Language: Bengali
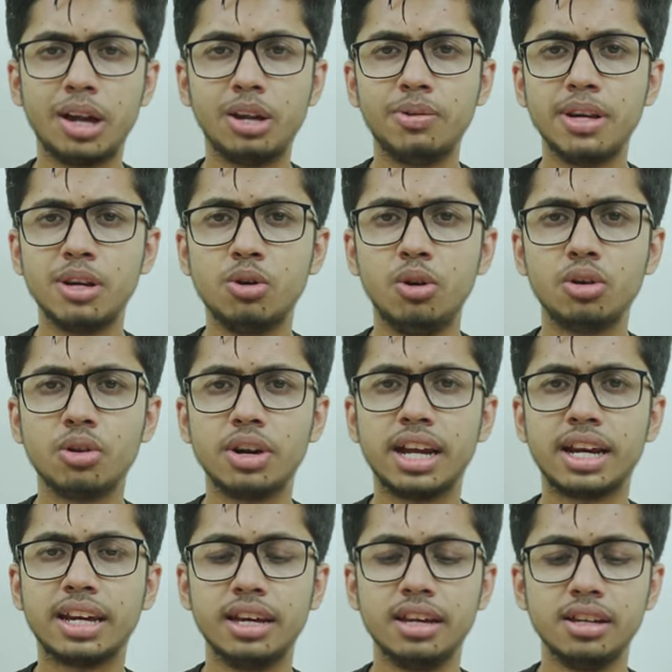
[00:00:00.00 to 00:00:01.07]
ভালোভাবে হোল্ড করে
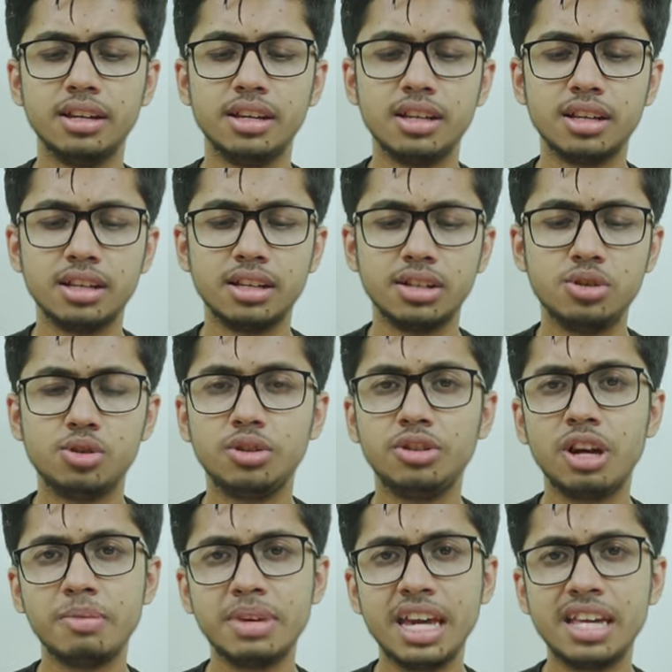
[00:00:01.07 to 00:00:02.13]
রাখে
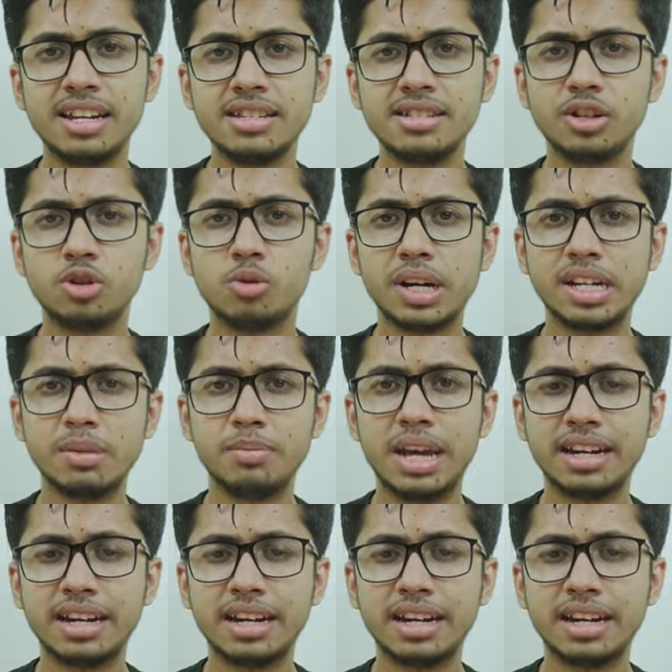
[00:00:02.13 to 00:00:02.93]
যদিও আমি এই রেঞ্জে খুব একটা